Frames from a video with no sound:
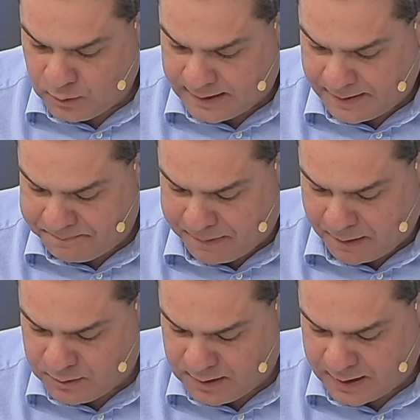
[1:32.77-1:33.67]
Eu estou até
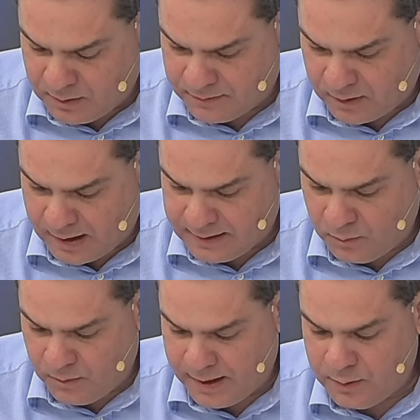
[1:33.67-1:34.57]
perguntando aqui ao
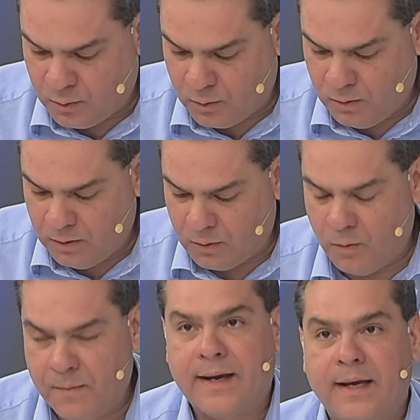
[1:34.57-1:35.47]
advogado de Wendel
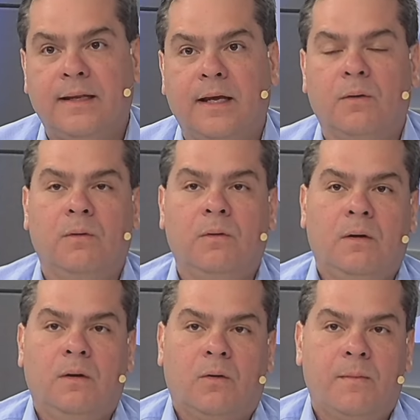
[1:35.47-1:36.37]
como é que deu,